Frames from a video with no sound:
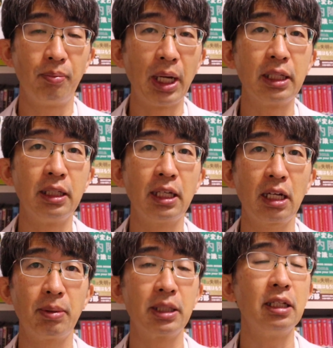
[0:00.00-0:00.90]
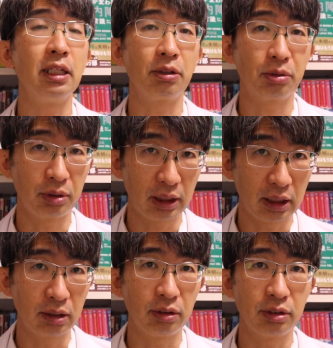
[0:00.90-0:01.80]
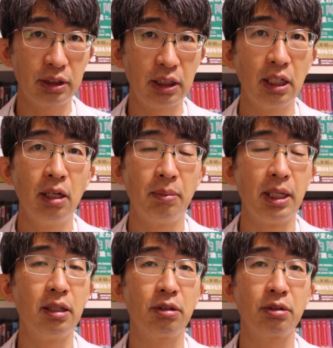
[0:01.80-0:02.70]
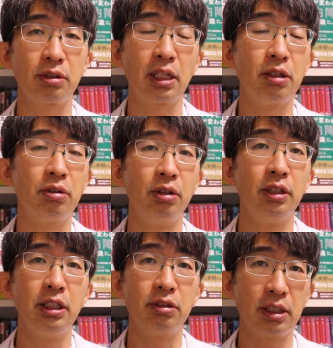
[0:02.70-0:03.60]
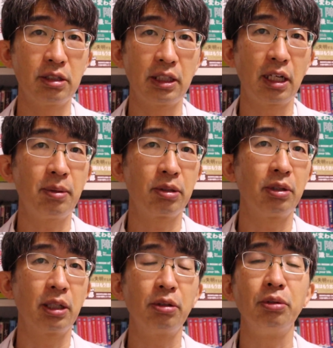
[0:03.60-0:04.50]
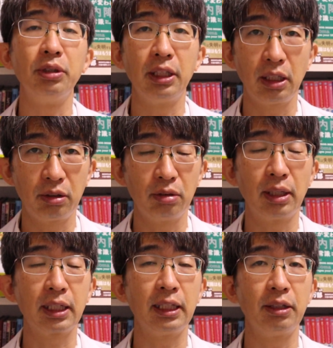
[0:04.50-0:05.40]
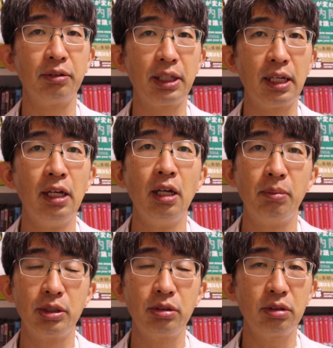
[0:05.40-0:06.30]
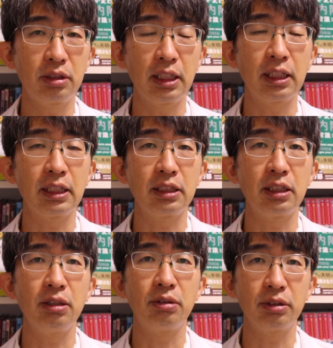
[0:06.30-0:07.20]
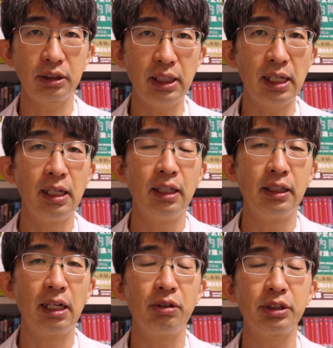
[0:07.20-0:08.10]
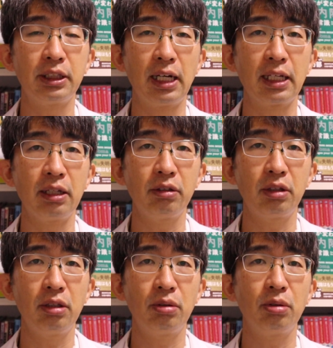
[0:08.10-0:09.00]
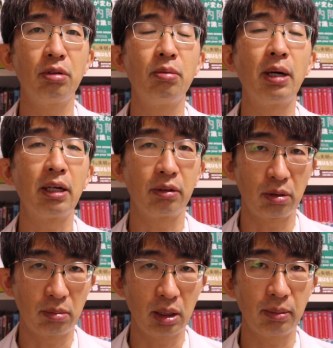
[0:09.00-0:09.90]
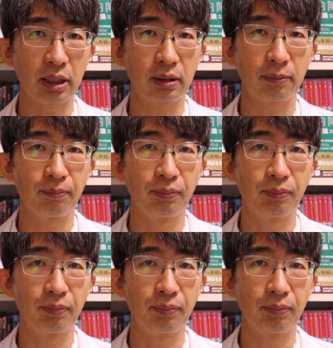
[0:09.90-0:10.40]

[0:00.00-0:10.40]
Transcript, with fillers: ばい菌であれば菌が外に出てくるし、炎症性の肉下腫であればそれが外に出てくるわけなので、手術的な治療をして治してあげるっていう方法もあると思います。